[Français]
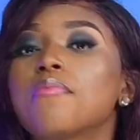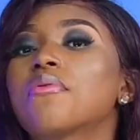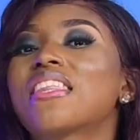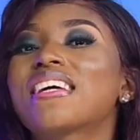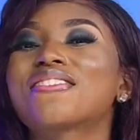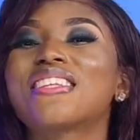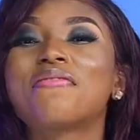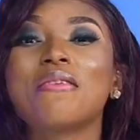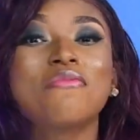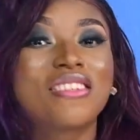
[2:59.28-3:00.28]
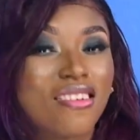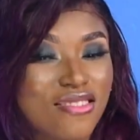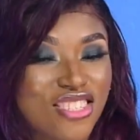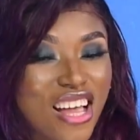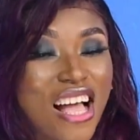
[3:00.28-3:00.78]
et peut-être les femmes
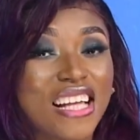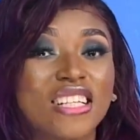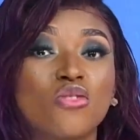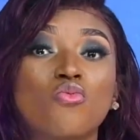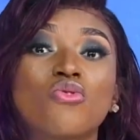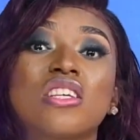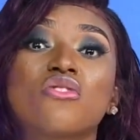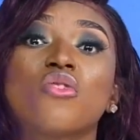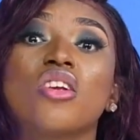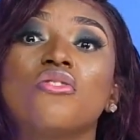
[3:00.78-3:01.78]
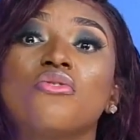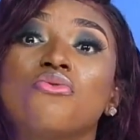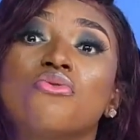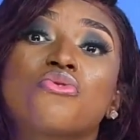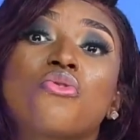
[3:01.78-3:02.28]
transgenres et les homosexuels
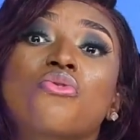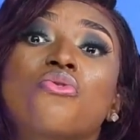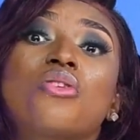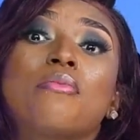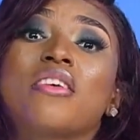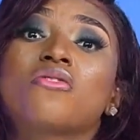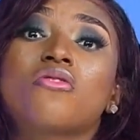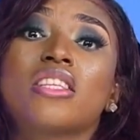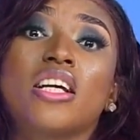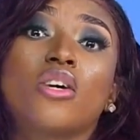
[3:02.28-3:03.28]
ne sont que des personnes